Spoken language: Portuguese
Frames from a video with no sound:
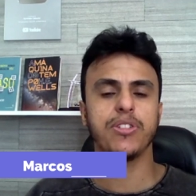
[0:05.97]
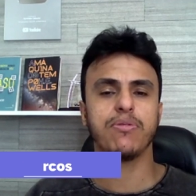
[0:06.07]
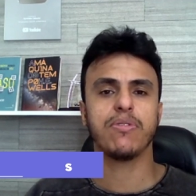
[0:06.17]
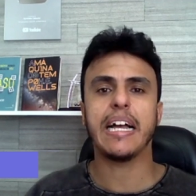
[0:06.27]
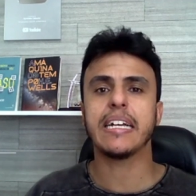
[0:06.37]
de
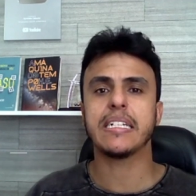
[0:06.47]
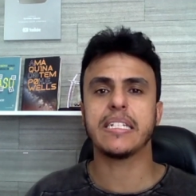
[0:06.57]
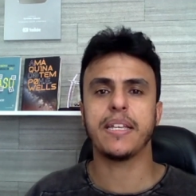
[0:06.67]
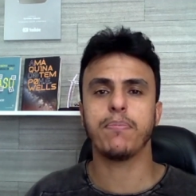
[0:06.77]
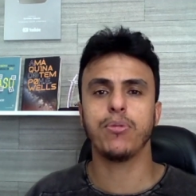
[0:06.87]
vagas
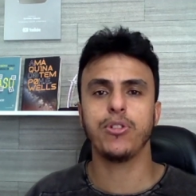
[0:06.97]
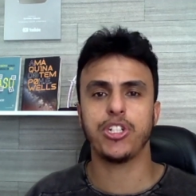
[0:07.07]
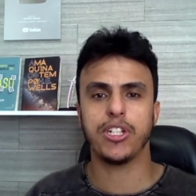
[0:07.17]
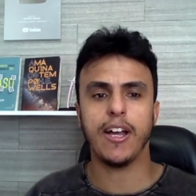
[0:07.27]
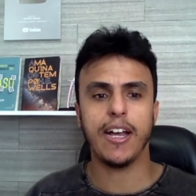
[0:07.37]
aí por
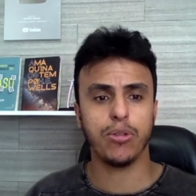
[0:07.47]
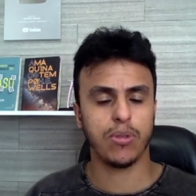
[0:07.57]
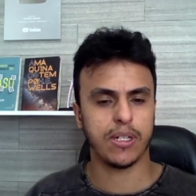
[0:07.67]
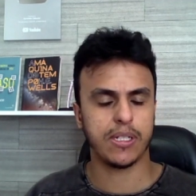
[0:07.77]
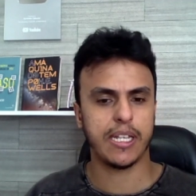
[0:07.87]
estado,
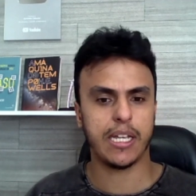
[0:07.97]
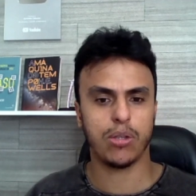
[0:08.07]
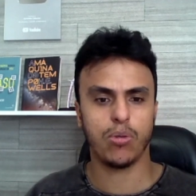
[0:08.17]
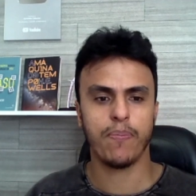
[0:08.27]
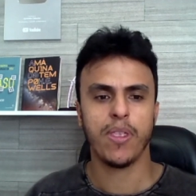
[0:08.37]
tá
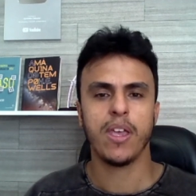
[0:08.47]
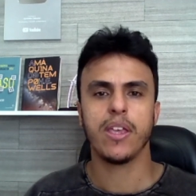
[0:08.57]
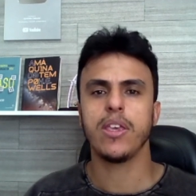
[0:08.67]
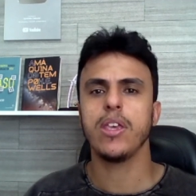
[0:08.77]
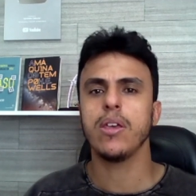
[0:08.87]
certo?
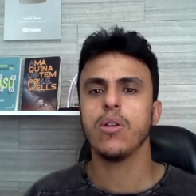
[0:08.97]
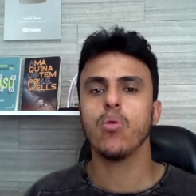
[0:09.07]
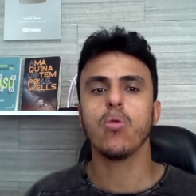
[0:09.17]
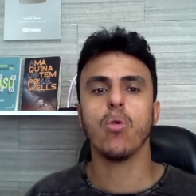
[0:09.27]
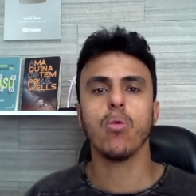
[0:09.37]
Que
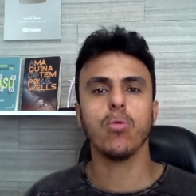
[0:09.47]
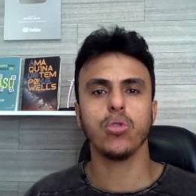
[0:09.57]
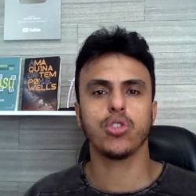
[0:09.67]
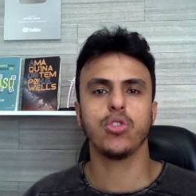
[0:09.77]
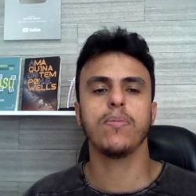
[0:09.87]
o
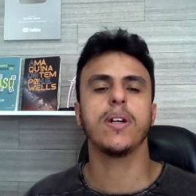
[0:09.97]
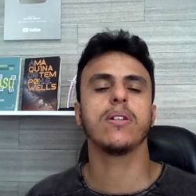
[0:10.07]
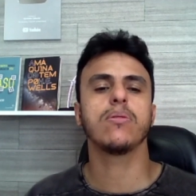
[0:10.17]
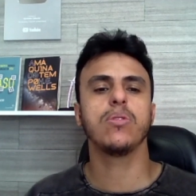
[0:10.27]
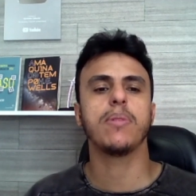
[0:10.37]
concurso do
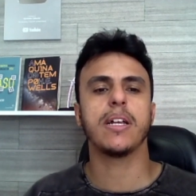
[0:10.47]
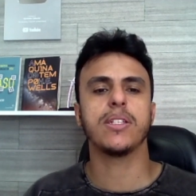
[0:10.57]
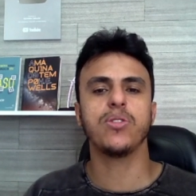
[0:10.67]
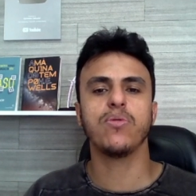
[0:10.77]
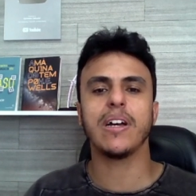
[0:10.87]
Banco do
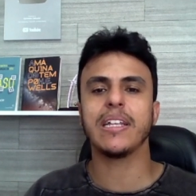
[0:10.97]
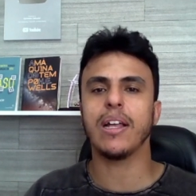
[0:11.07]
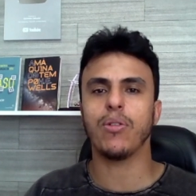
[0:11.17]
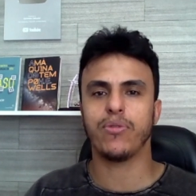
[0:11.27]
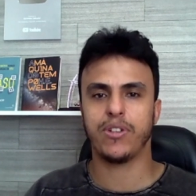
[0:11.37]
Brasil vai
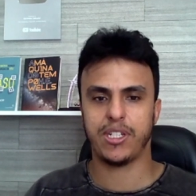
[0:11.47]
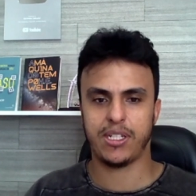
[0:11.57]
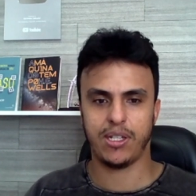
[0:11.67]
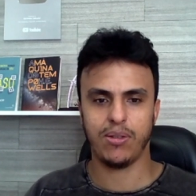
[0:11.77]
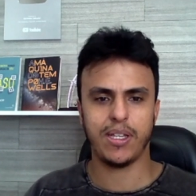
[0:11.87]
estar tá
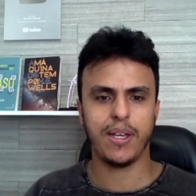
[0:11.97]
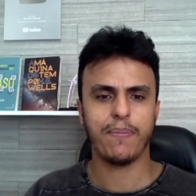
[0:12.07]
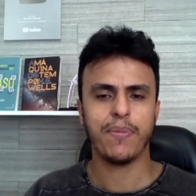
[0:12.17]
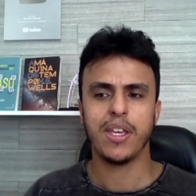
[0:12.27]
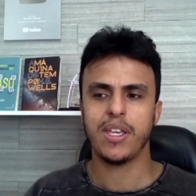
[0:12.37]
oferecendo
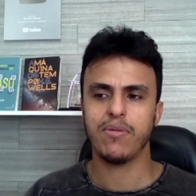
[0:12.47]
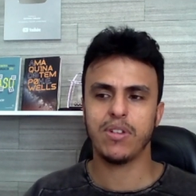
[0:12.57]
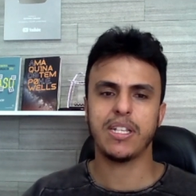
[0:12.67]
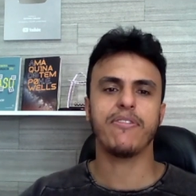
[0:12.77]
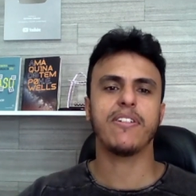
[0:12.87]
aí e
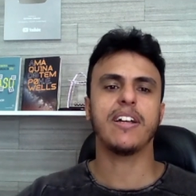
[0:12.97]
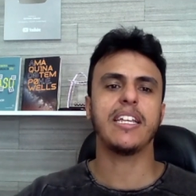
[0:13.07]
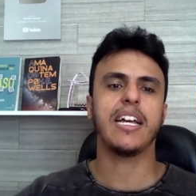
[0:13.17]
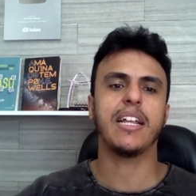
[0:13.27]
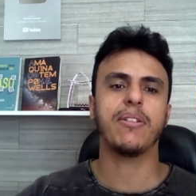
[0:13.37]
você fica
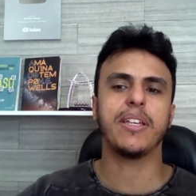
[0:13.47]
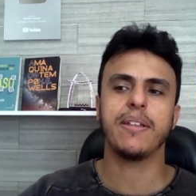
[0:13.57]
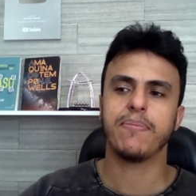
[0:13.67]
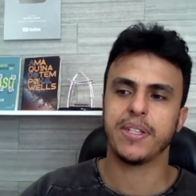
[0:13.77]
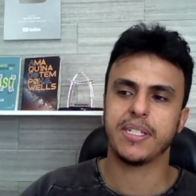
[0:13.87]
ligado
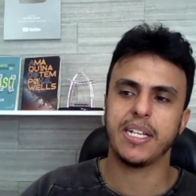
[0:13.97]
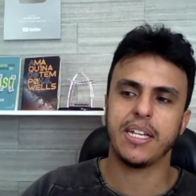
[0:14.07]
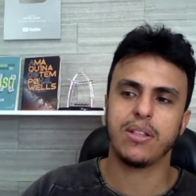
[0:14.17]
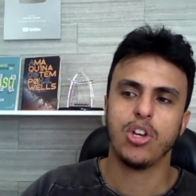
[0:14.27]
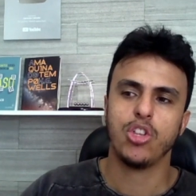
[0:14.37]
aí, tá
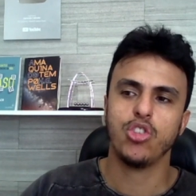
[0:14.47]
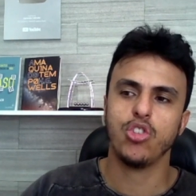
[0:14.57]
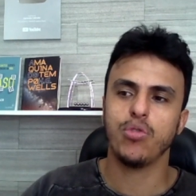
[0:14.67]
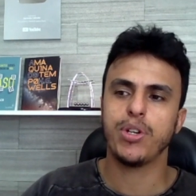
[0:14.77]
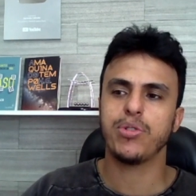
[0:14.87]
certo? No
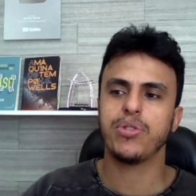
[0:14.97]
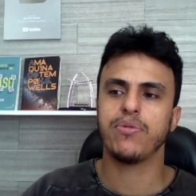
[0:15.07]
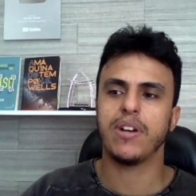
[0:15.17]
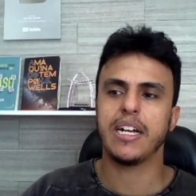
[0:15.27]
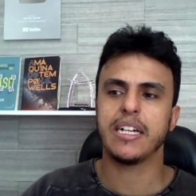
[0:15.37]
número de
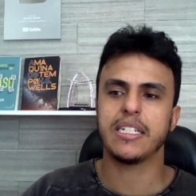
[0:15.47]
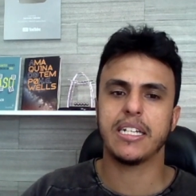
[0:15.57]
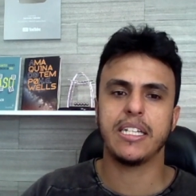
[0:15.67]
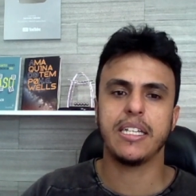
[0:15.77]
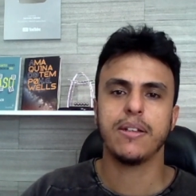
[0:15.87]
vagas
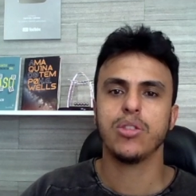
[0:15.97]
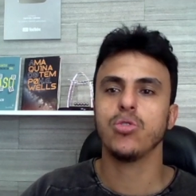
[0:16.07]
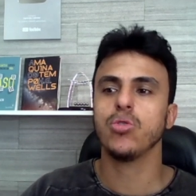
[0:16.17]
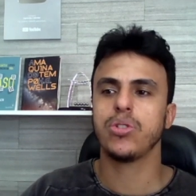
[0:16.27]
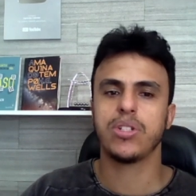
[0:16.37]
aí
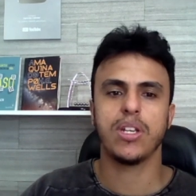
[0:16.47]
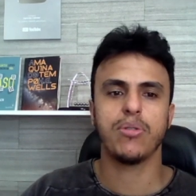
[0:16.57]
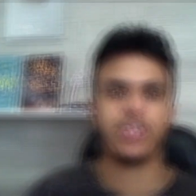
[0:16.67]
do seu